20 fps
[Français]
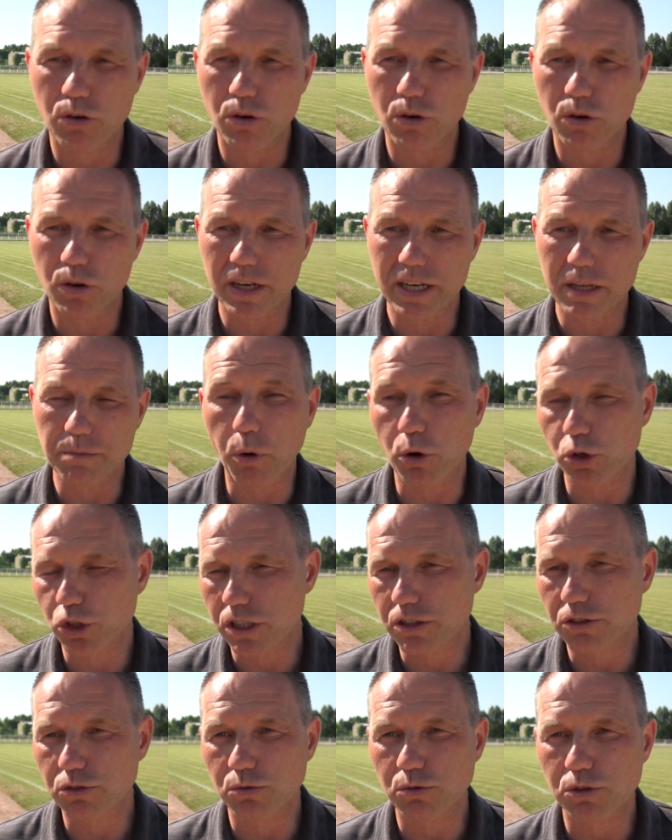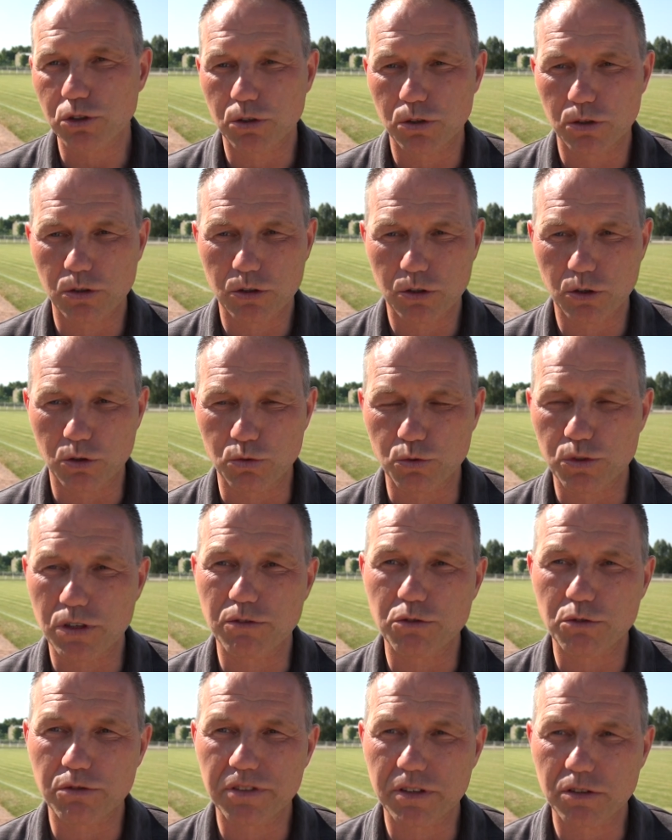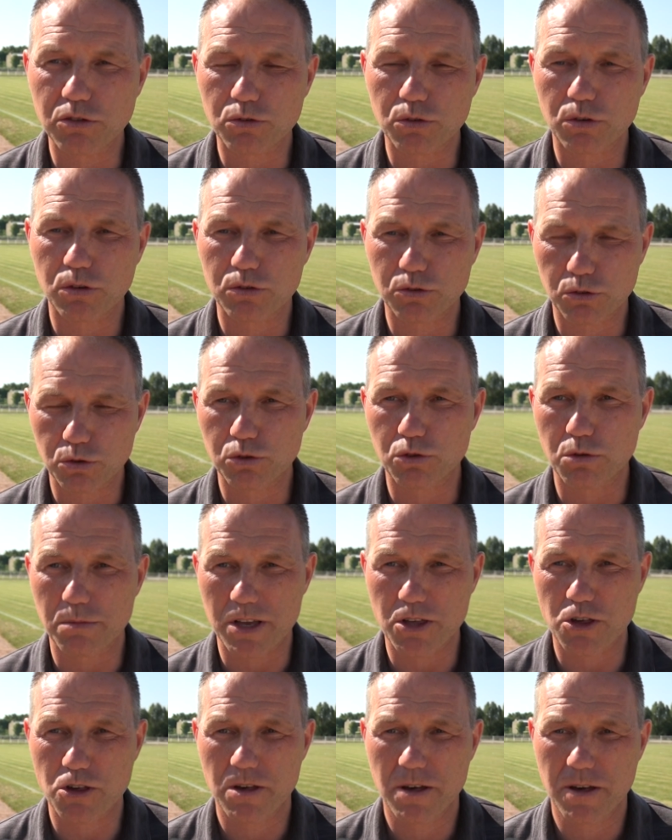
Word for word: euh, les projections que, nous avions fait sur, sur ce match.